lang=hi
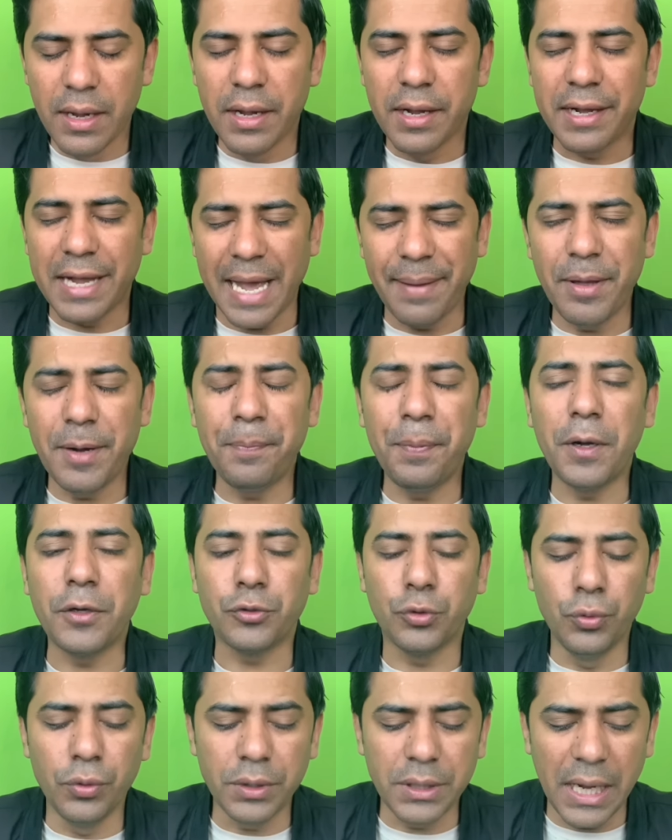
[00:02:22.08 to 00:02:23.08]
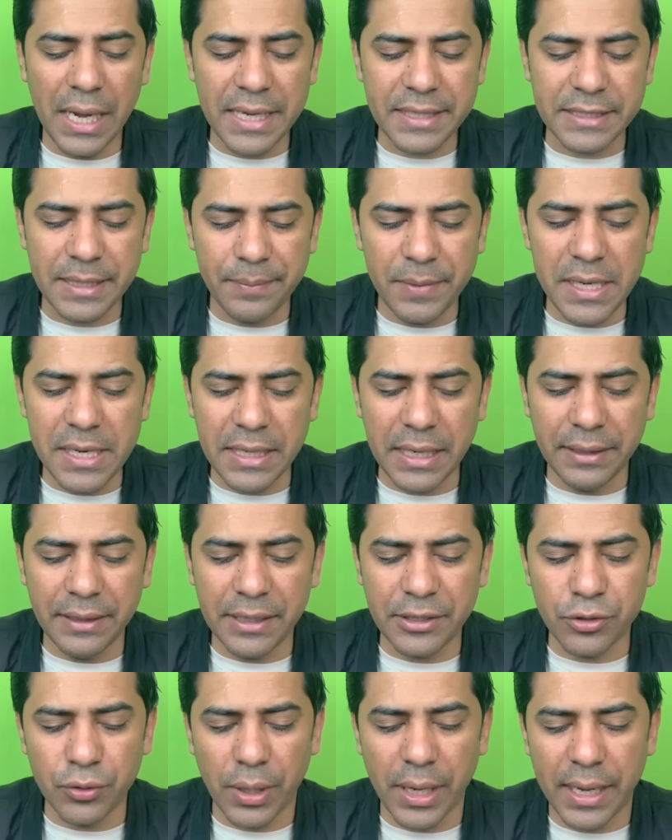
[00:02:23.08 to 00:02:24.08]
खैबर पख्तूनख्वा असम्बली के
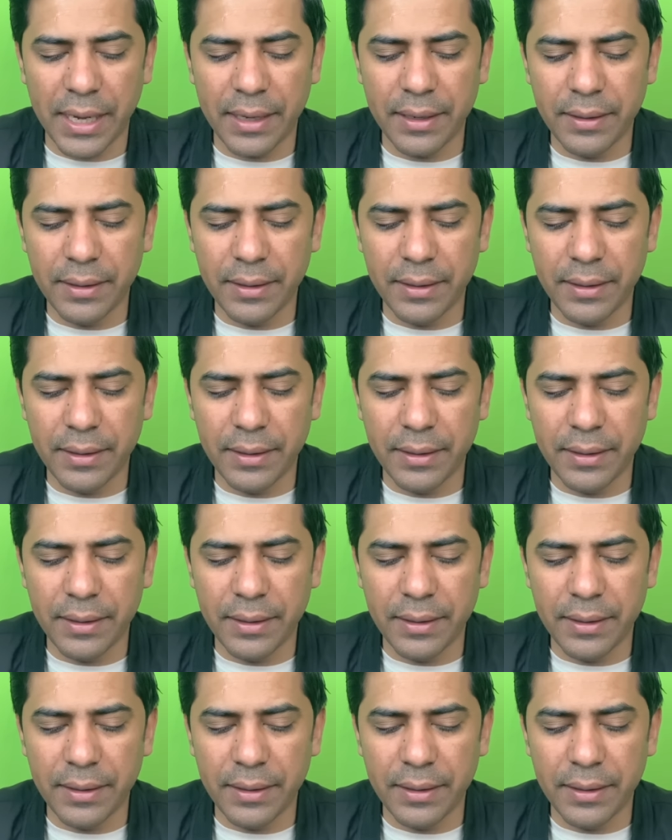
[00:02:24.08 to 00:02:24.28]
अंदर जो है